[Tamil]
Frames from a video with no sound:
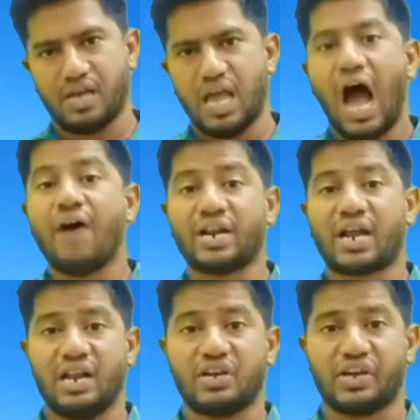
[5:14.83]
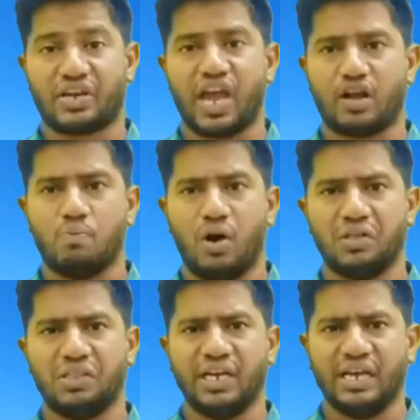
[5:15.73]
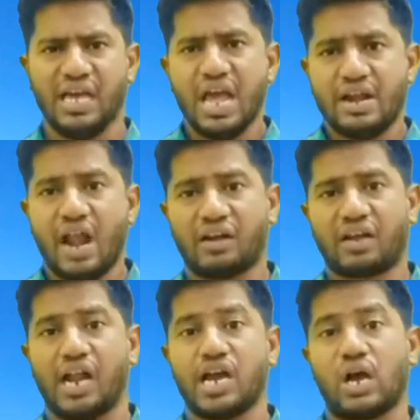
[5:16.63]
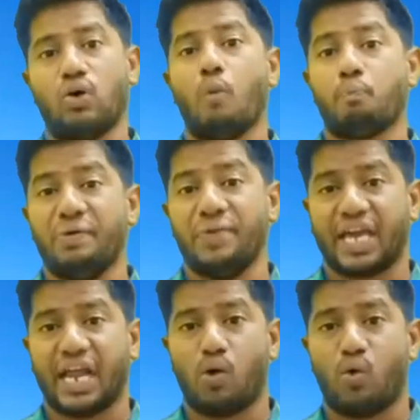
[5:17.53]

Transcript: அவர் கணக்கு கேட்கும் பொழுது நான் கணக்கு ஒப்புவிக்கிற